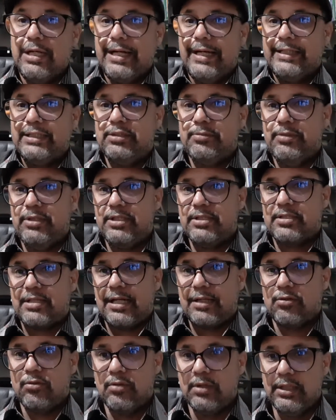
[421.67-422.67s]

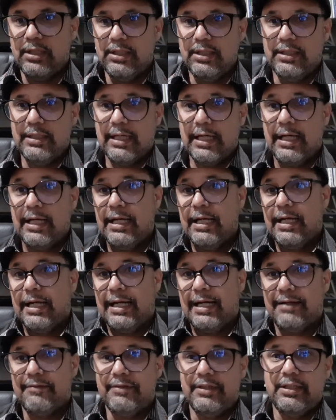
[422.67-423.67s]
administrador aí da
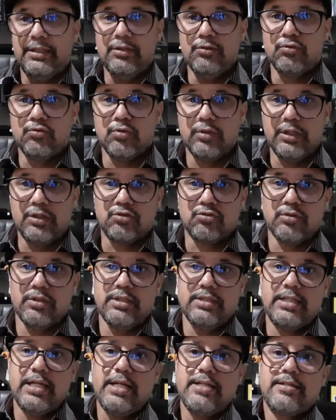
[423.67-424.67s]
Avelino
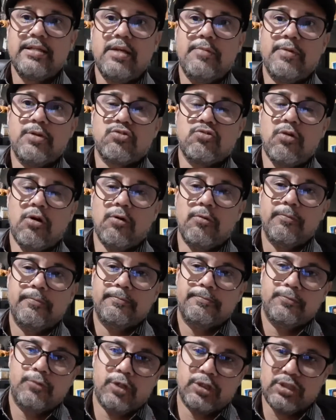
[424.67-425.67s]
Coleções. É isso aí, pessoal.
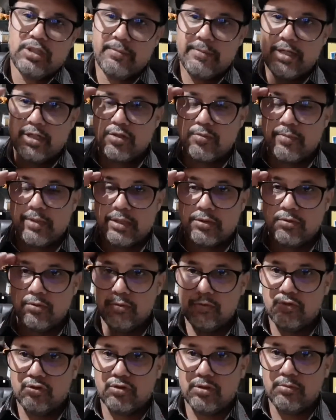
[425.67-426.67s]
Forte abraço para
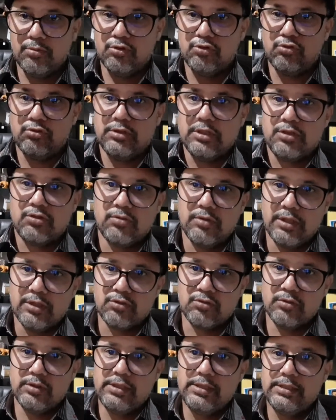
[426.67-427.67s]
todos. Tamo junto nas
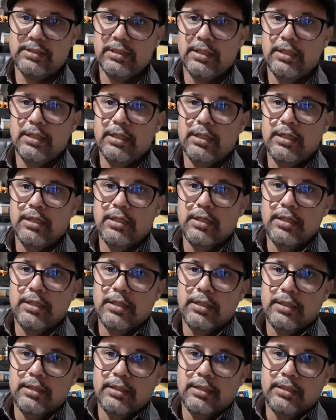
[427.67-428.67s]
coleções
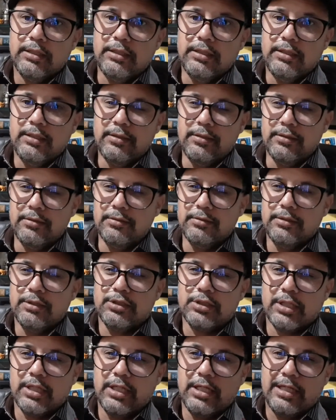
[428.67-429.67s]
e
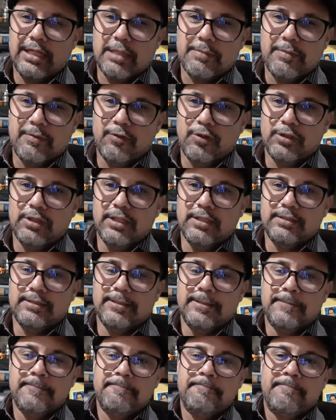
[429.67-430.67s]
deixa aquele like para
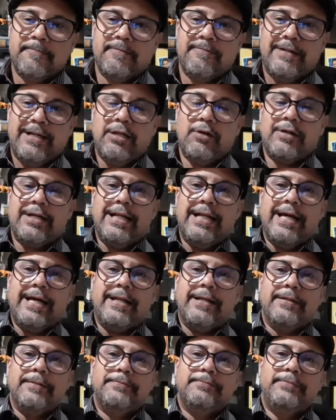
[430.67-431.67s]
fortalecer. Valeu,
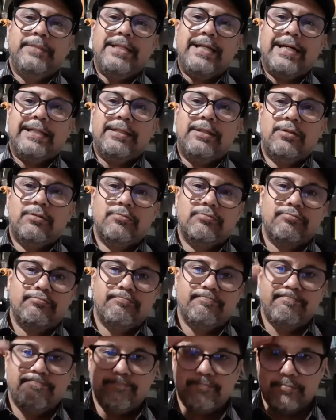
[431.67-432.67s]
galera. Brigadão.
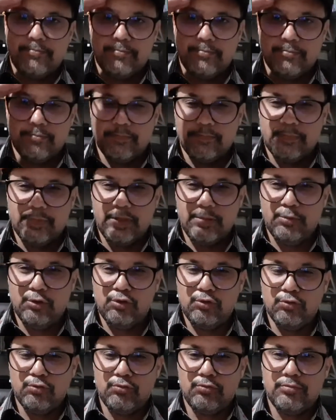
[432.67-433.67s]
Tamo
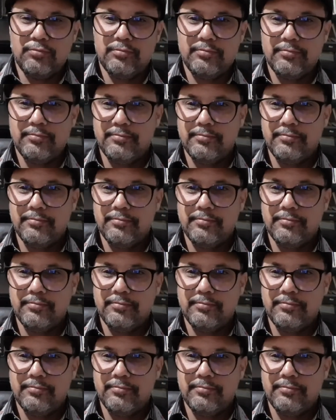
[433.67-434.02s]
junto.